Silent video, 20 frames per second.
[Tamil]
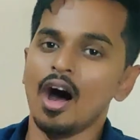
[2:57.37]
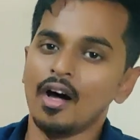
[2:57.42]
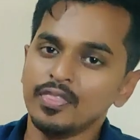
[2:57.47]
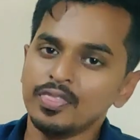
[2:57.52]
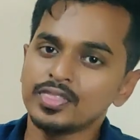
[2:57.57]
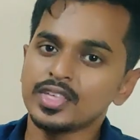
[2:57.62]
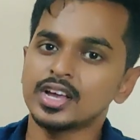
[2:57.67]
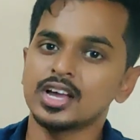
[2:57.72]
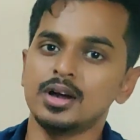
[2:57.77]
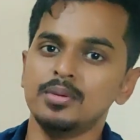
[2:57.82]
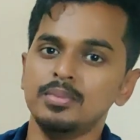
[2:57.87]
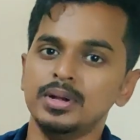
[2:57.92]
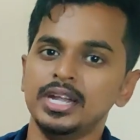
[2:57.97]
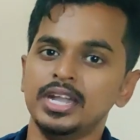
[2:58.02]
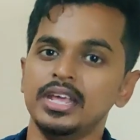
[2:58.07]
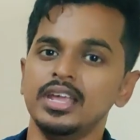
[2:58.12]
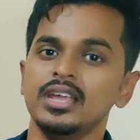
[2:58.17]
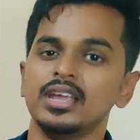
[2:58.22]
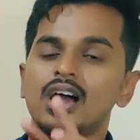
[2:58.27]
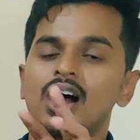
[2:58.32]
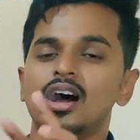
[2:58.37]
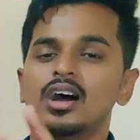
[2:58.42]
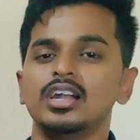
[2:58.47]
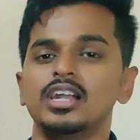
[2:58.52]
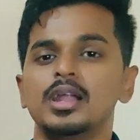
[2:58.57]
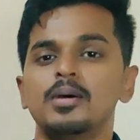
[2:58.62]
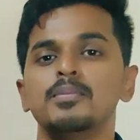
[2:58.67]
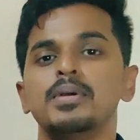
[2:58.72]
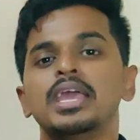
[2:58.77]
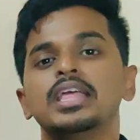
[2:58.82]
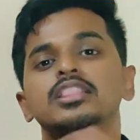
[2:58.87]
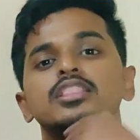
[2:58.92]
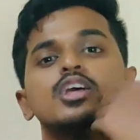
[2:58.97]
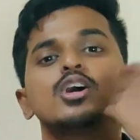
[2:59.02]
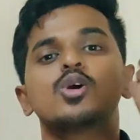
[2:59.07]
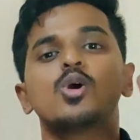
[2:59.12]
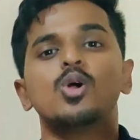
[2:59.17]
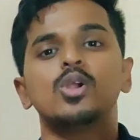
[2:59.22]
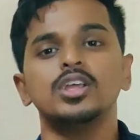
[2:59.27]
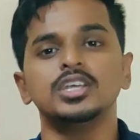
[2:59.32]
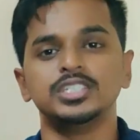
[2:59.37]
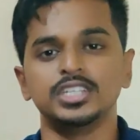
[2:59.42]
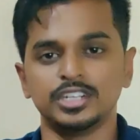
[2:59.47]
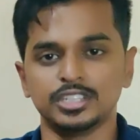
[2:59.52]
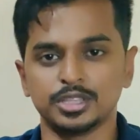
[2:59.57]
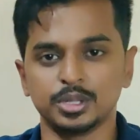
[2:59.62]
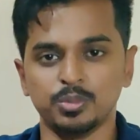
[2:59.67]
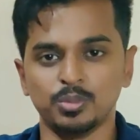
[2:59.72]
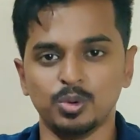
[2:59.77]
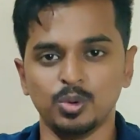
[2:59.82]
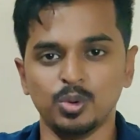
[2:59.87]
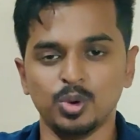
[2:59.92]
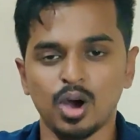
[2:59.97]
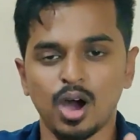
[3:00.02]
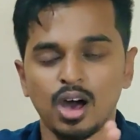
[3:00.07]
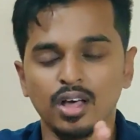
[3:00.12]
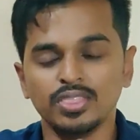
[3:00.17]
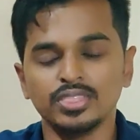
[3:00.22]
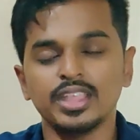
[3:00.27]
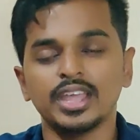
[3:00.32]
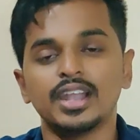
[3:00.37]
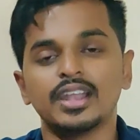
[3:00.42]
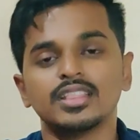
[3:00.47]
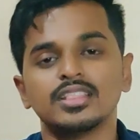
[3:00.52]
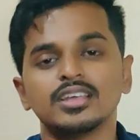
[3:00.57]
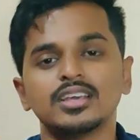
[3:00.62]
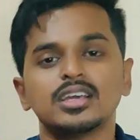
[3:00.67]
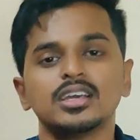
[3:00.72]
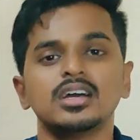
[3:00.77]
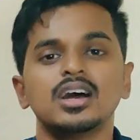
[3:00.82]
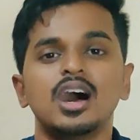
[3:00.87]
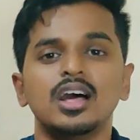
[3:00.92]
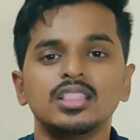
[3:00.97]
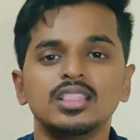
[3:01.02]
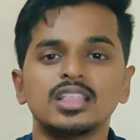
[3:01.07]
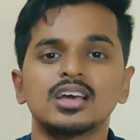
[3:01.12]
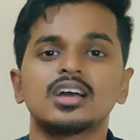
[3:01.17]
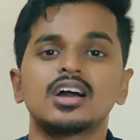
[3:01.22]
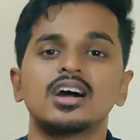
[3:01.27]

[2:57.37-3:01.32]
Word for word: அந்த கமிட்டி நம்ம எந்த காலேஜ் எடுத்தோமோ அந்த இடத்துக்கு அந்த